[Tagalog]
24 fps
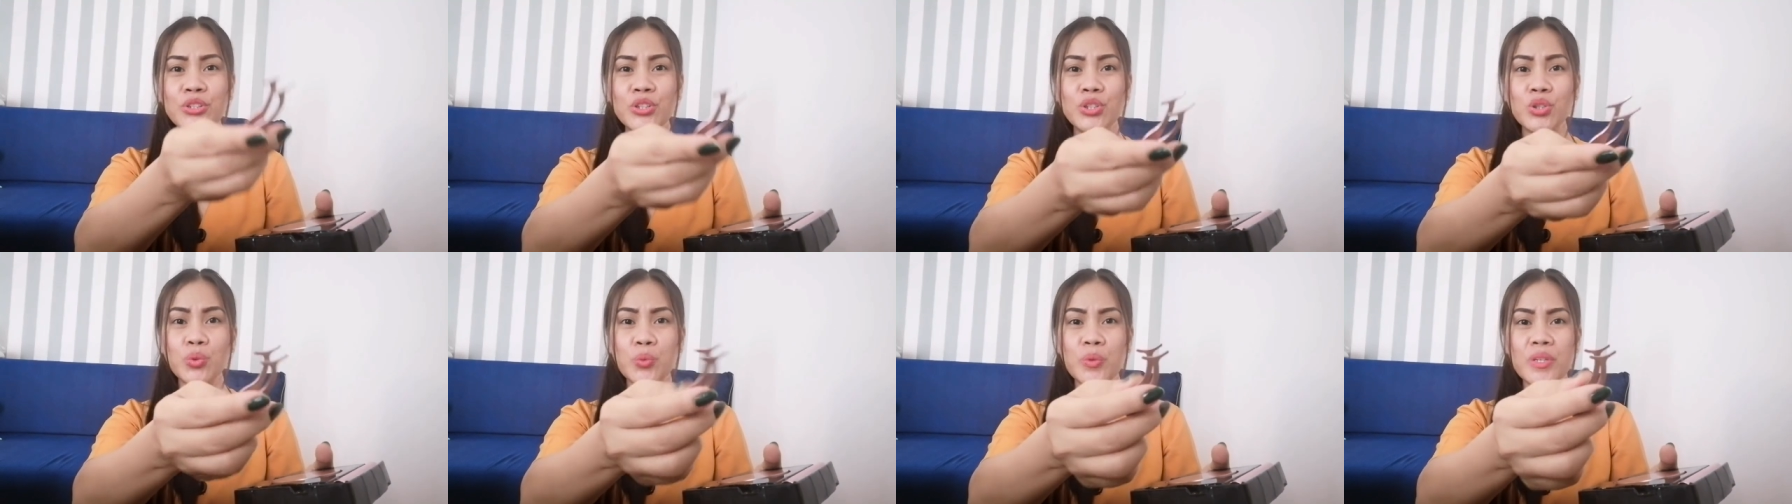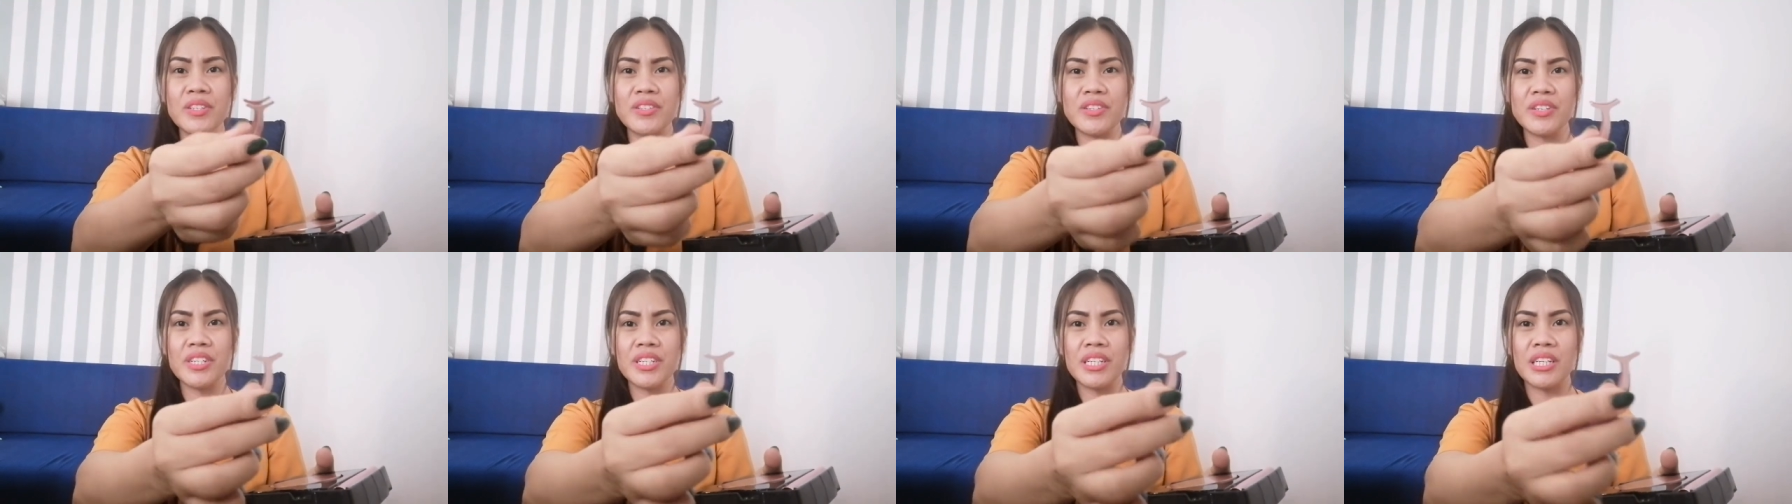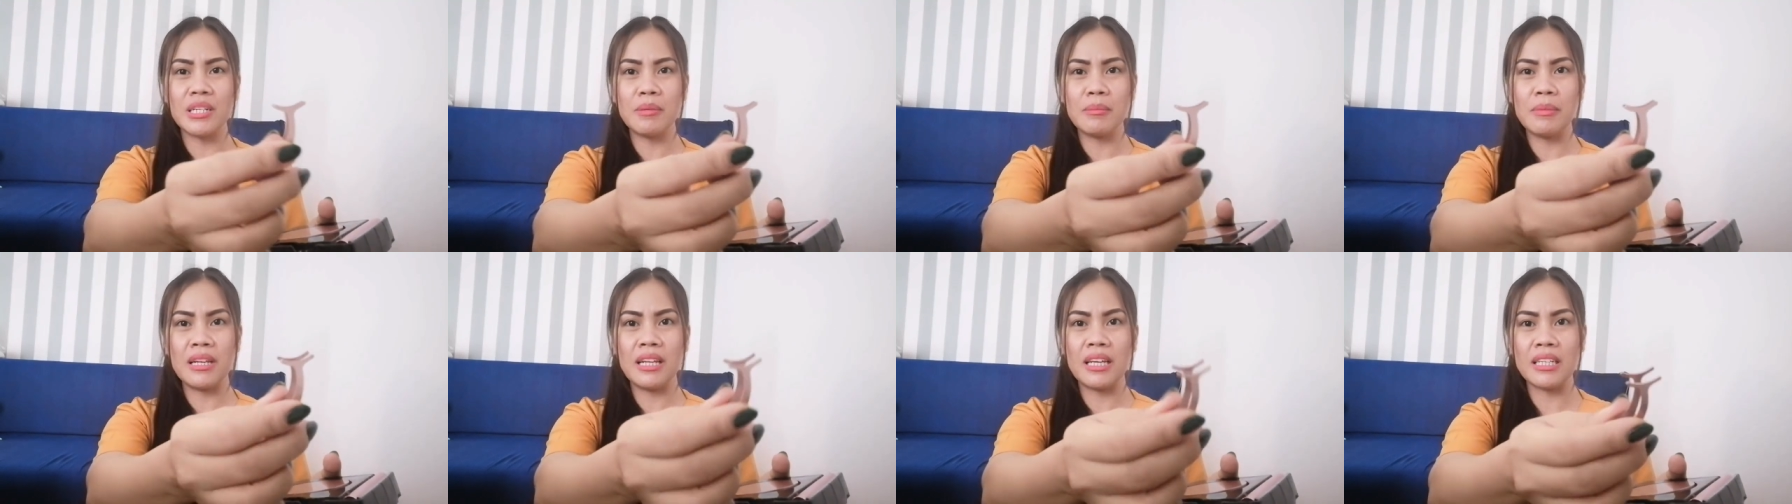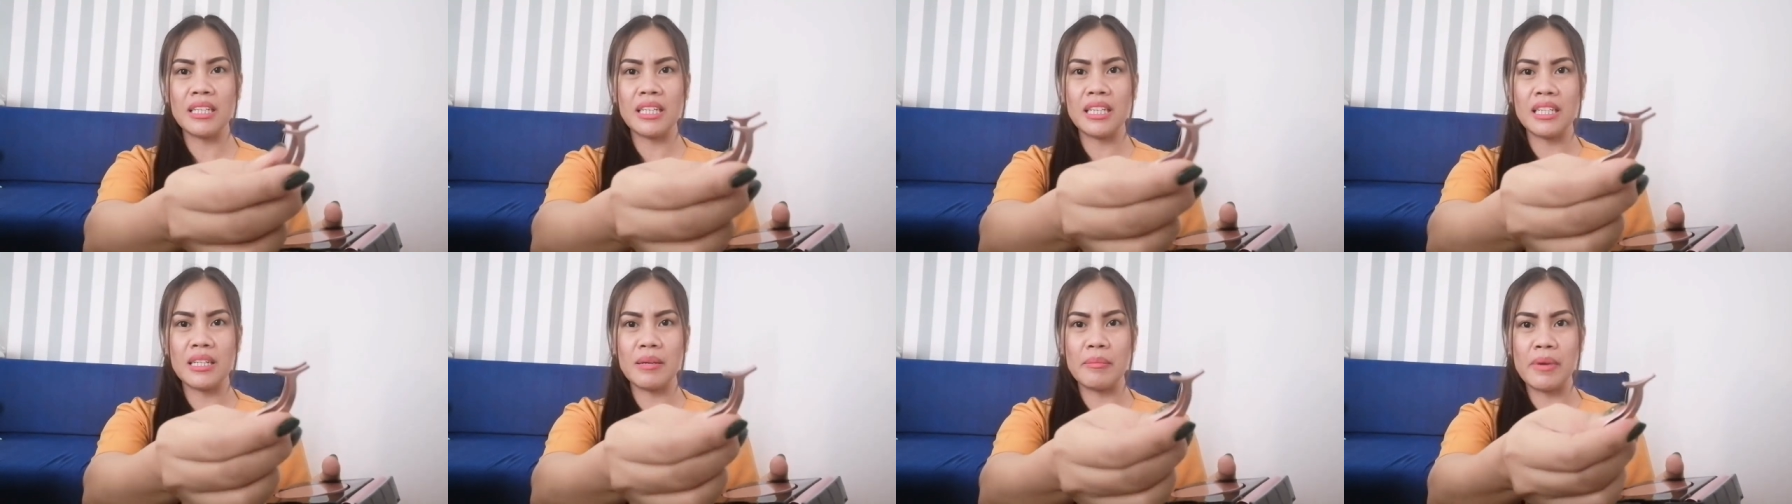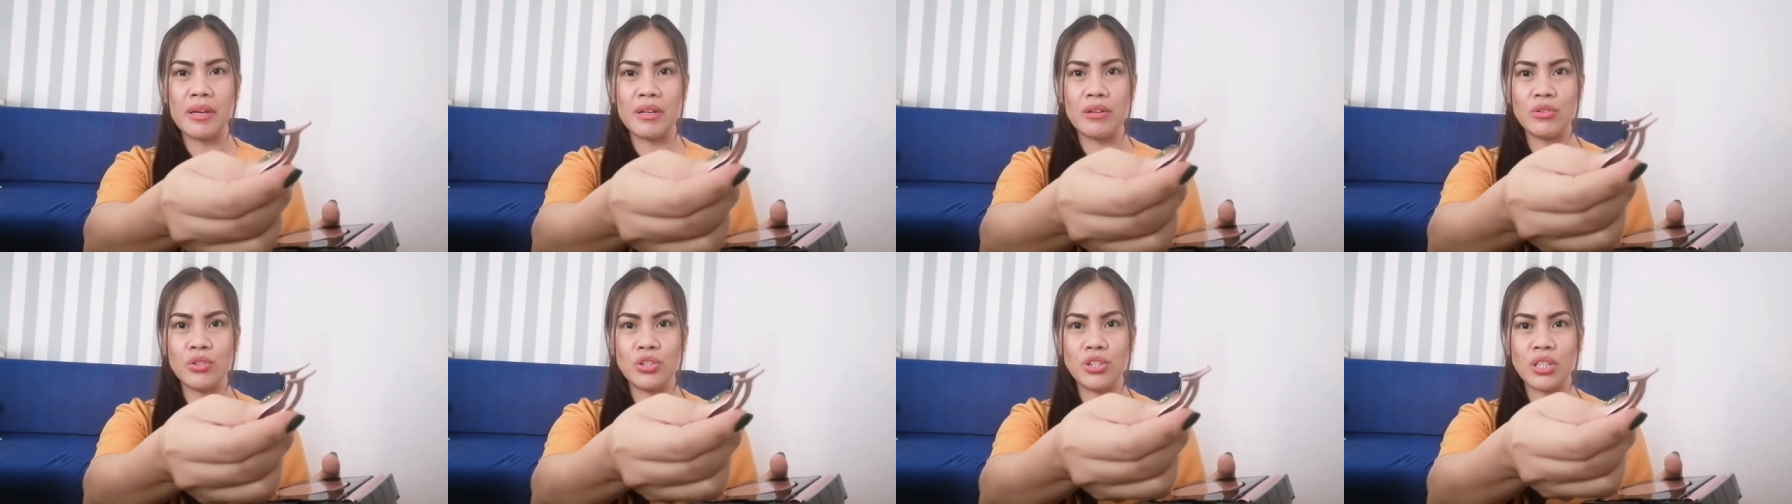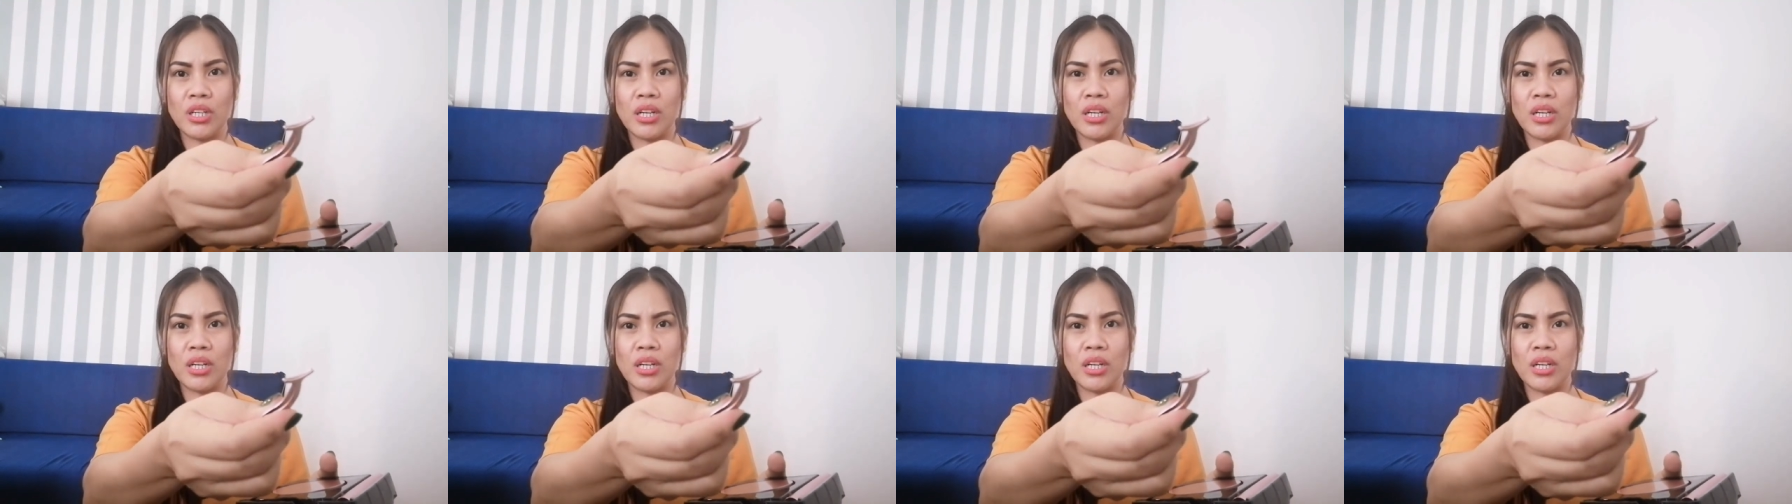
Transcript: Ito yung tweezer niya na malaki na meron